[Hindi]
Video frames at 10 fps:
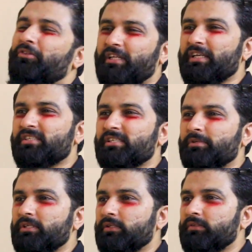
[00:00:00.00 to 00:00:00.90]
तो ठीक से
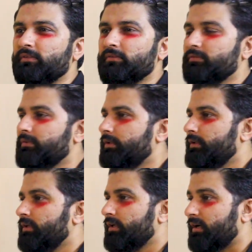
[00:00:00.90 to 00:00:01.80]
बोल
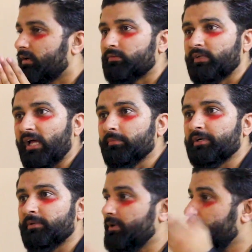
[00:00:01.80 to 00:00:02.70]
टाइम
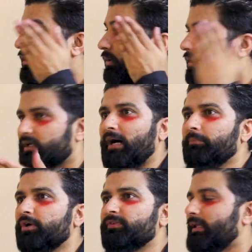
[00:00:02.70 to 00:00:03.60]
कम है और काम
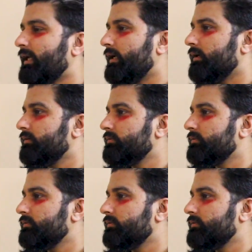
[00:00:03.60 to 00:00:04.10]
बहुत ज्यादा है